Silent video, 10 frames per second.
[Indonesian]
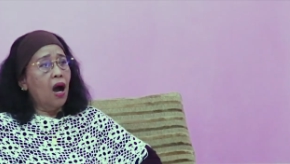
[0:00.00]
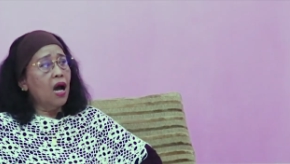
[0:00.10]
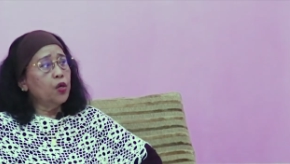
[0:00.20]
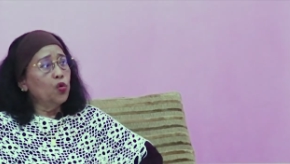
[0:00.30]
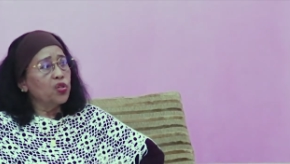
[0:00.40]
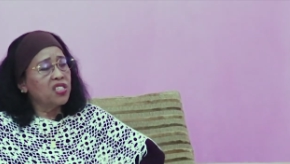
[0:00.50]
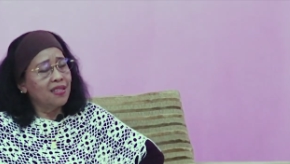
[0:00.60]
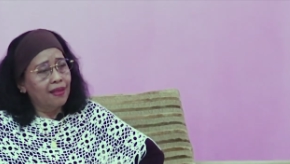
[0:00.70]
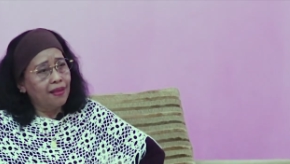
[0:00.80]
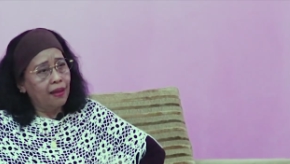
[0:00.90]
aduh
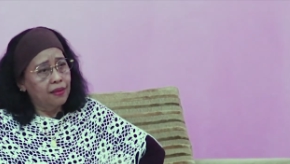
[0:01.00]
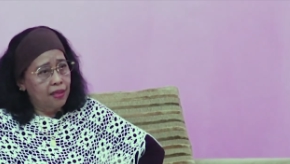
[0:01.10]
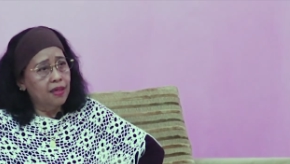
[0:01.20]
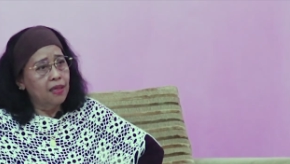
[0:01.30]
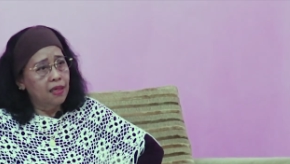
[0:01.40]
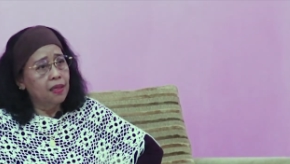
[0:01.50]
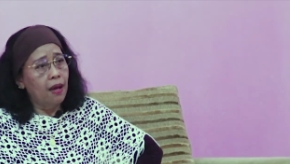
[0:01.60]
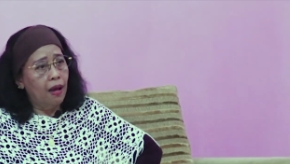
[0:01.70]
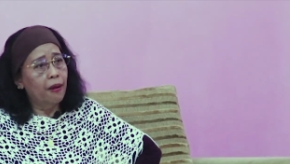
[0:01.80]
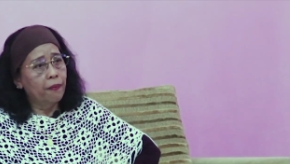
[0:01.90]
si Tati ini
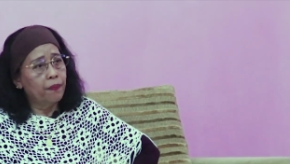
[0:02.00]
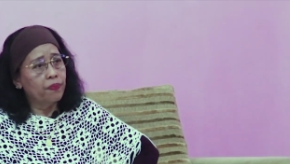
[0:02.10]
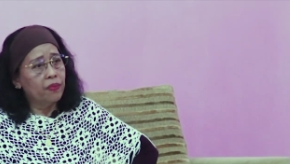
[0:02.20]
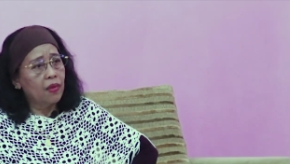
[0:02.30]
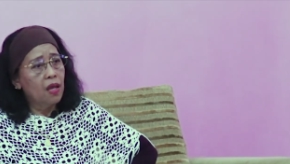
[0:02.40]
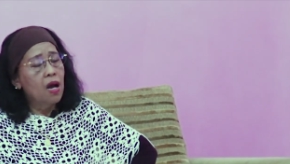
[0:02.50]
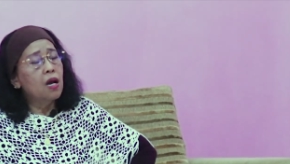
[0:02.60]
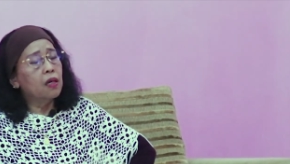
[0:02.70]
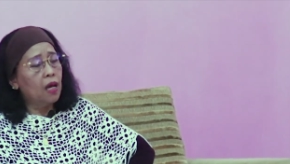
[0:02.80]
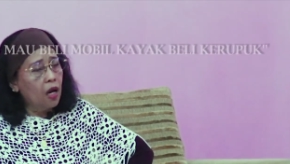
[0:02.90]
ya,
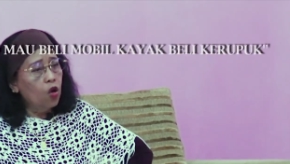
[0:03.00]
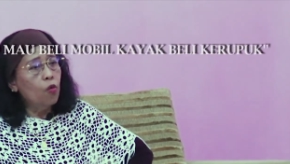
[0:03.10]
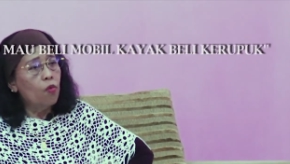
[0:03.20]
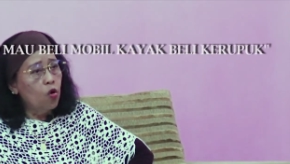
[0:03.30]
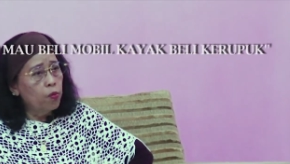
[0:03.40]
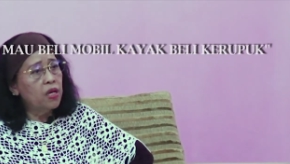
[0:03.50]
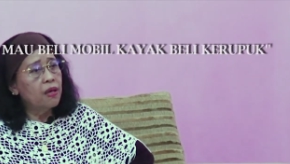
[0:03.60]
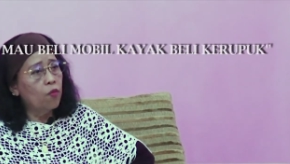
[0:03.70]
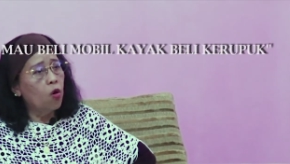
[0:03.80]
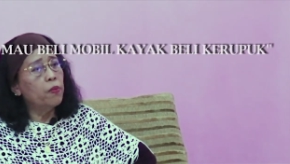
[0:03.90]
kalau mau
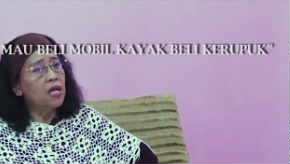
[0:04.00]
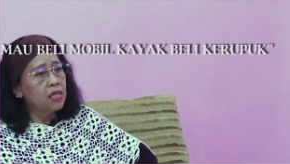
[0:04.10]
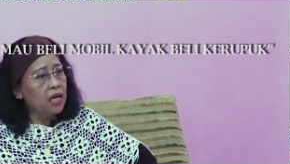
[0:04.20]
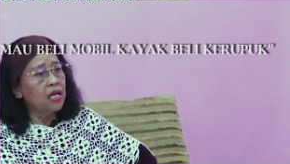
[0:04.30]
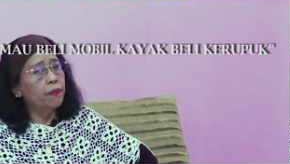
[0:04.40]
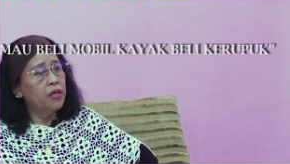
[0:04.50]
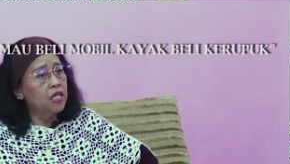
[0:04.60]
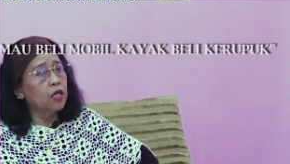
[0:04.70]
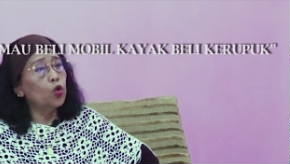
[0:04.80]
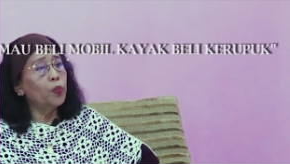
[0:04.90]
beli mobil kayak
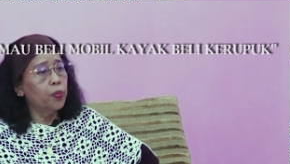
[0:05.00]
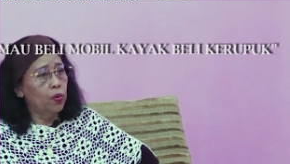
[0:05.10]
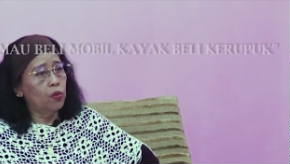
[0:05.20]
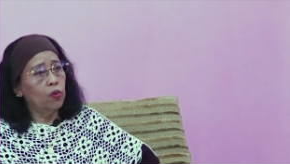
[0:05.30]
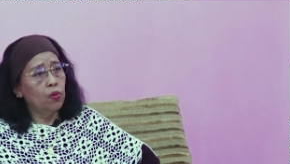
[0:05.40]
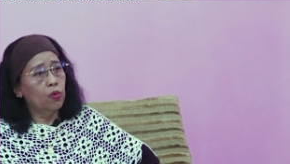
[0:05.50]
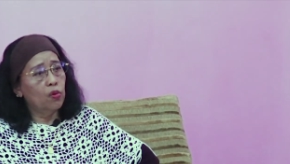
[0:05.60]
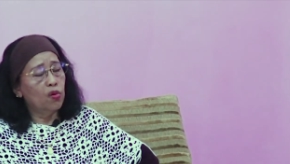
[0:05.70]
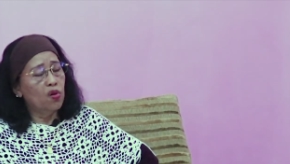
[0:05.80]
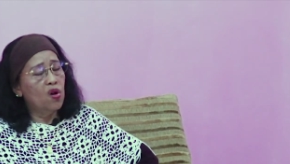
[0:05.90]
beli kerupuk,
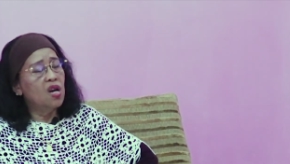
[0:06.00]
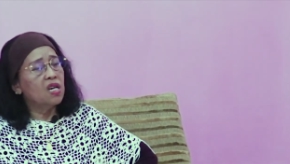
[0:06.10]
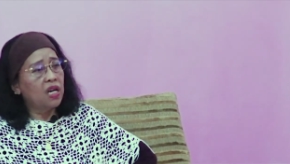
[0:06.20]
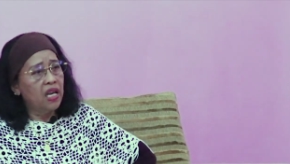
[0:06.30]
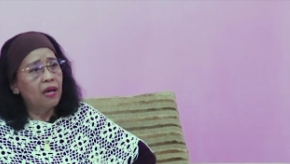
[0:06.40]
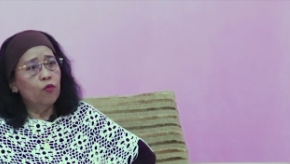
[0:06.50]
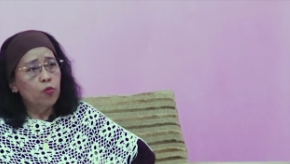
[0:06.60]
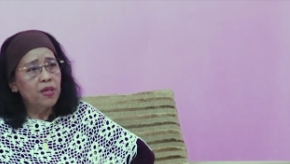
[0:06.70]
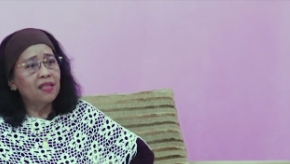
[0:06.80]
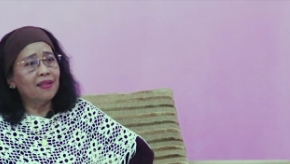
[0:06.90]
kayak
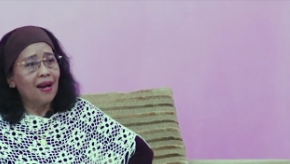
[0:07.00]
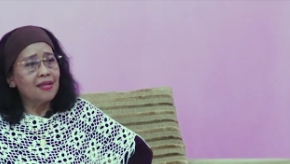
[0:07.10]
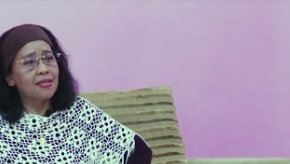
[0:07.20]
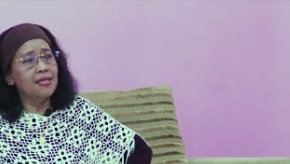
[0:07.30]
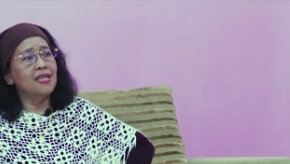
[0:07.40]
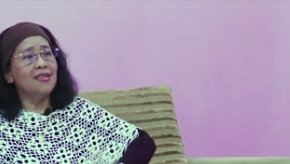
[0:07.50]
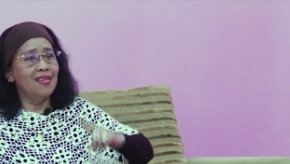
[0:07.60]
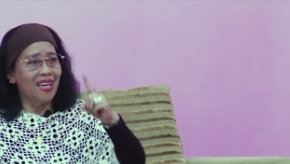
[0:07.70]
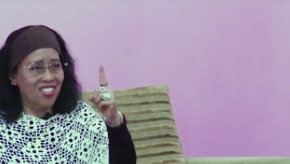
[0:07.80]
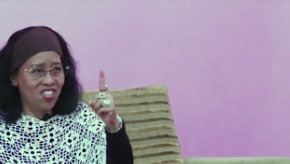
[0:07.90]
mau beli terasi,
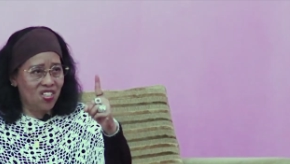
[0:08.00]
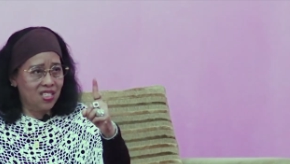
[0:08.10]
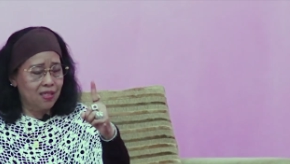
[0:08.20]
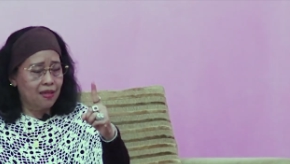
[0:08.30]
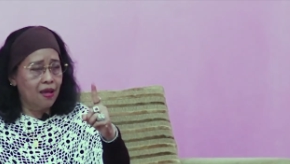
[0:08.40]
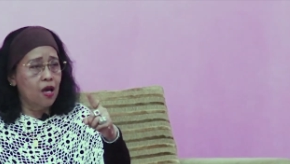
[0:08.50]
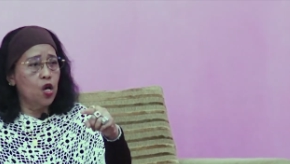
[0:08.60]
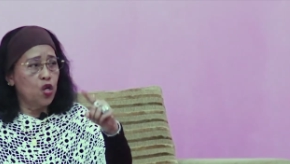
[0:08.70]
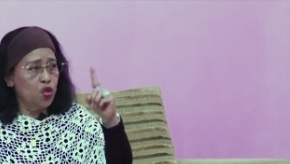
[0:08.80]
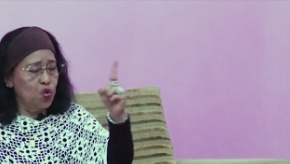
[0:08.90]
yes,
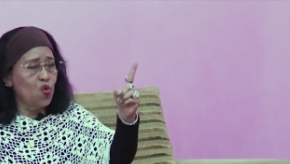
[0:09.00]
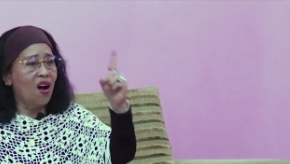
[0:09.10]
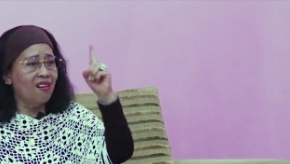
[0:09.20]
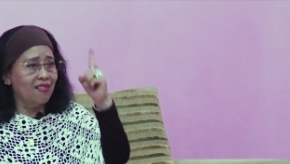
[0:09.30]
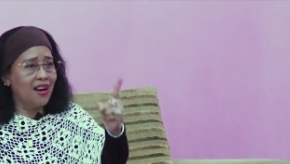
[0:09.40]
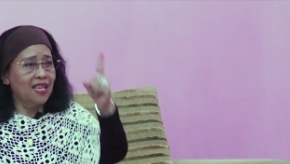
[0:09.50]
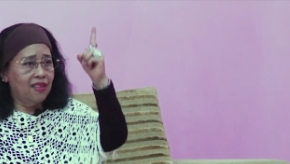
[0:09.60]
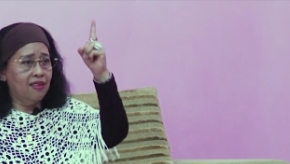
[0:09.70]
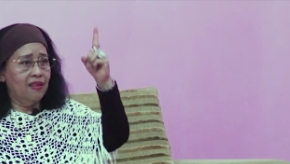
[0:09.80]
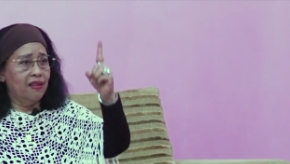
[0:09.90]
you are right.